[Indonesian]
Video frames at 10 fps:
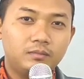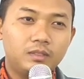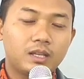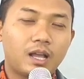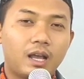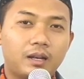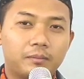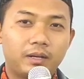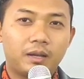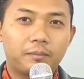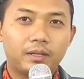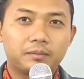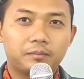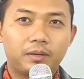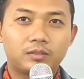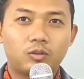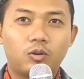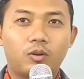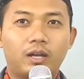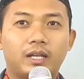akan mendapat
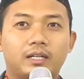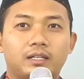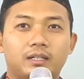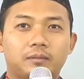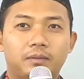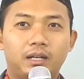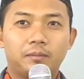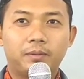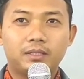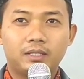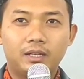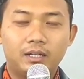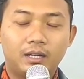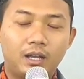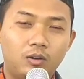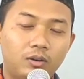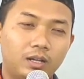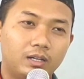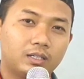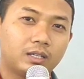pertolongan, mendapatkan
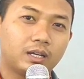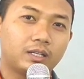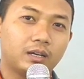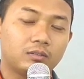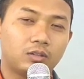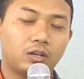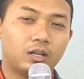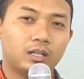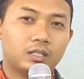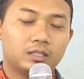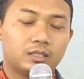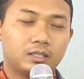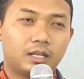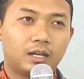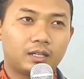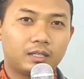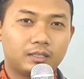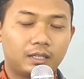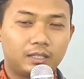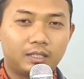naungan dari Allah. Tidak
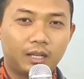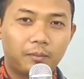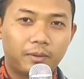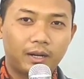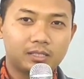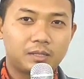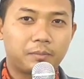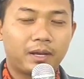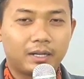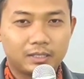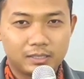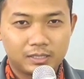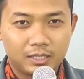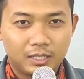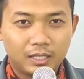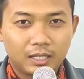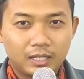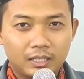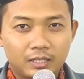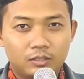kita tidak merasa panas.
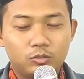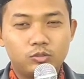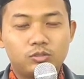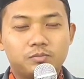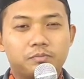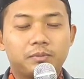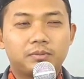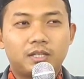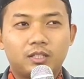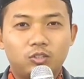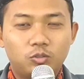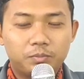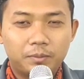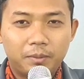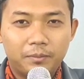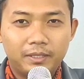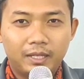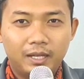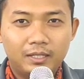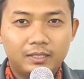Itu satu pemimpin
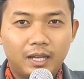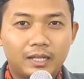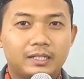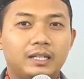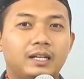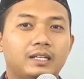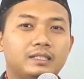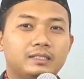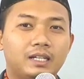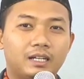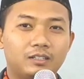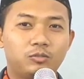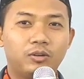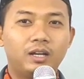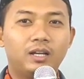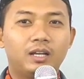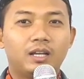yang adil. Yang kedua,